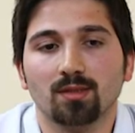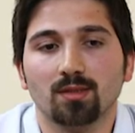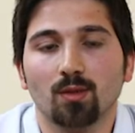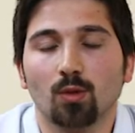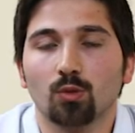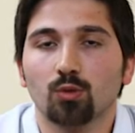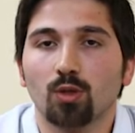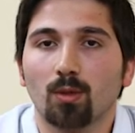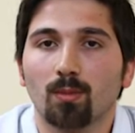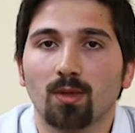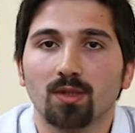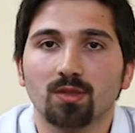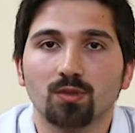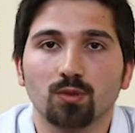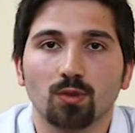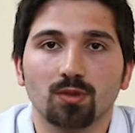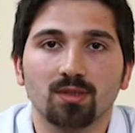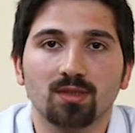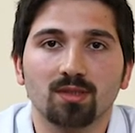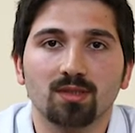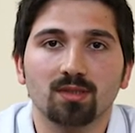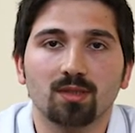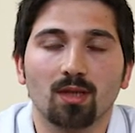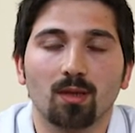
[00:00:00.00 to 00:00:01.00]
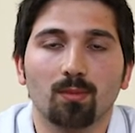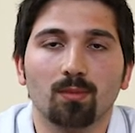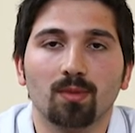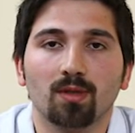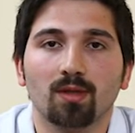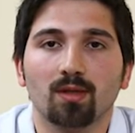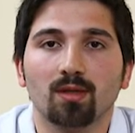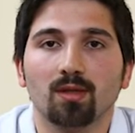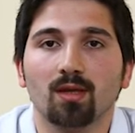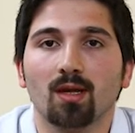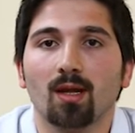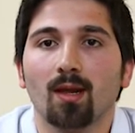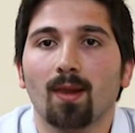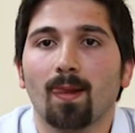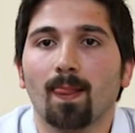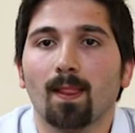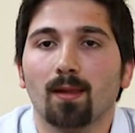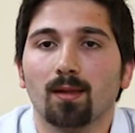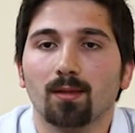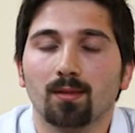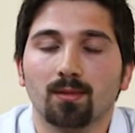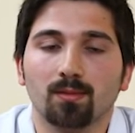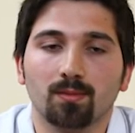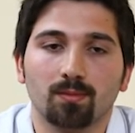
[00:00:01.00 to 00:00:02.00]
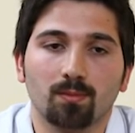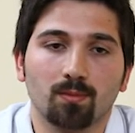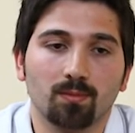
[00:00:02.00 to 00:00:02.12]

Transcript: e, otomasyon sistemleri, e,